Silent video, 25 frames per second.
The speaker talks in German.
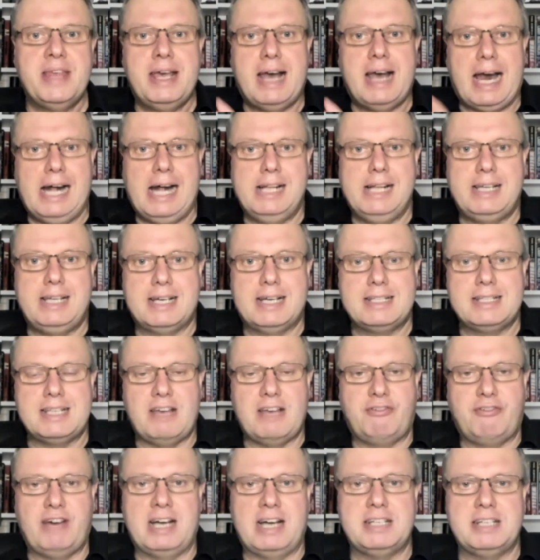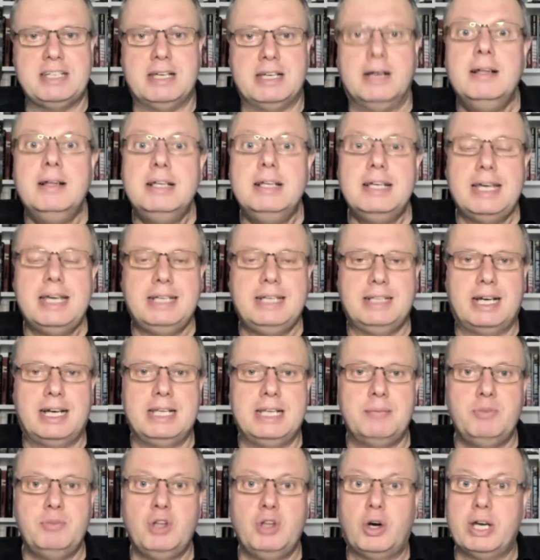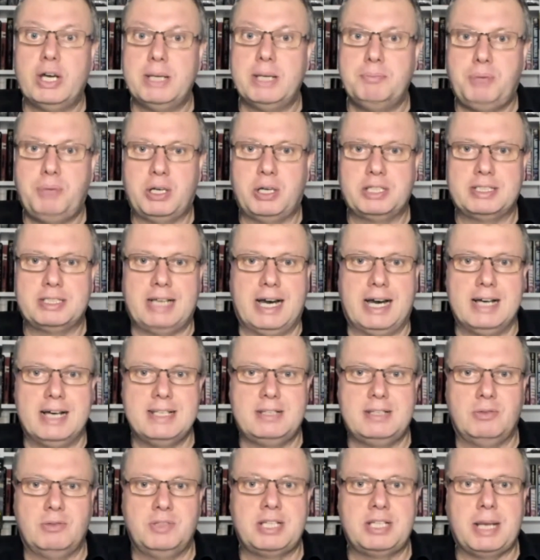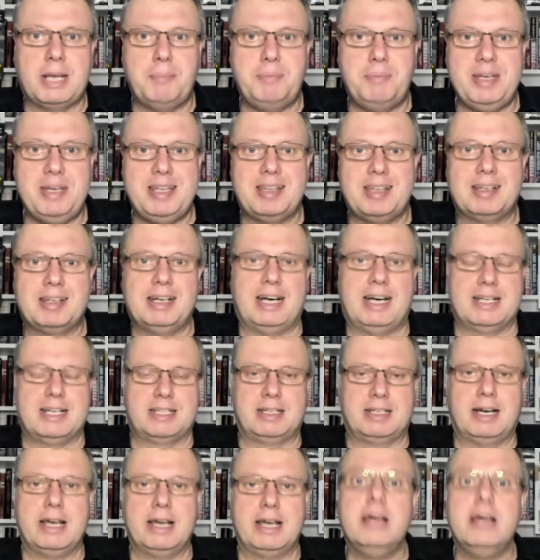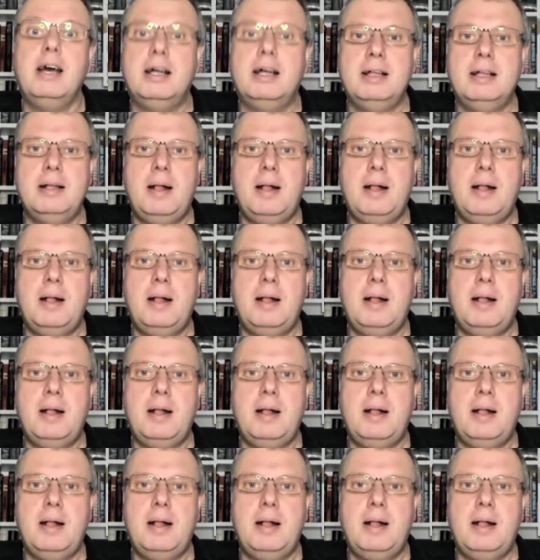All das erfahrt ihr in einem neuen Podcast unserer Pitcast-Reihe.